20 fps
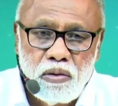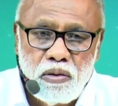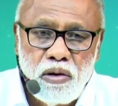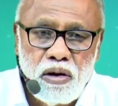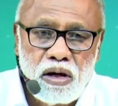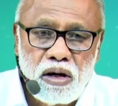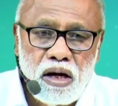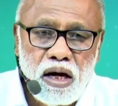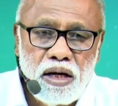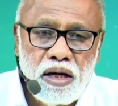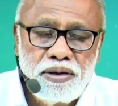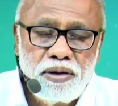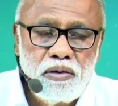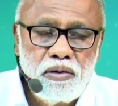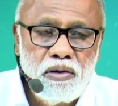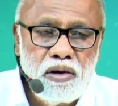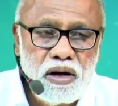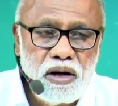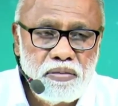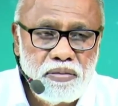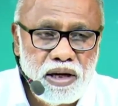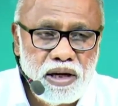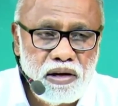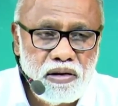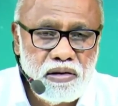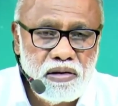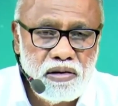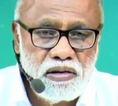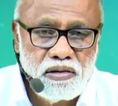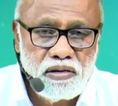ఘోరాతి
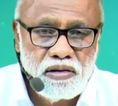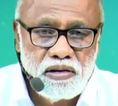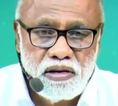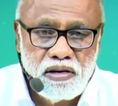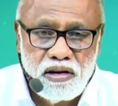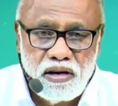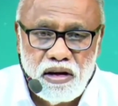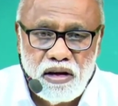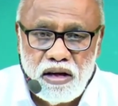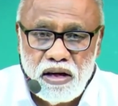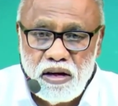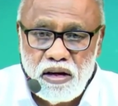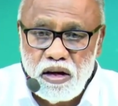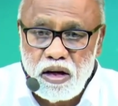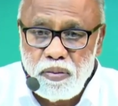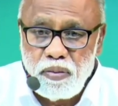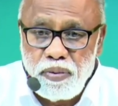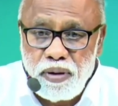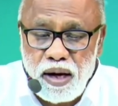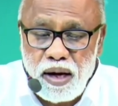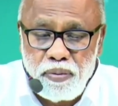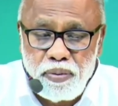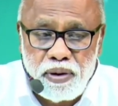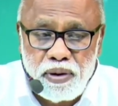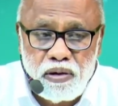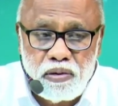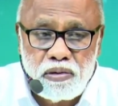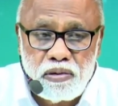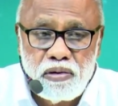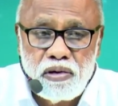ఘోరమైన వాళ్ళు ఇలా
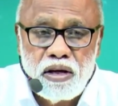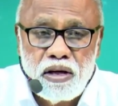పాపాలు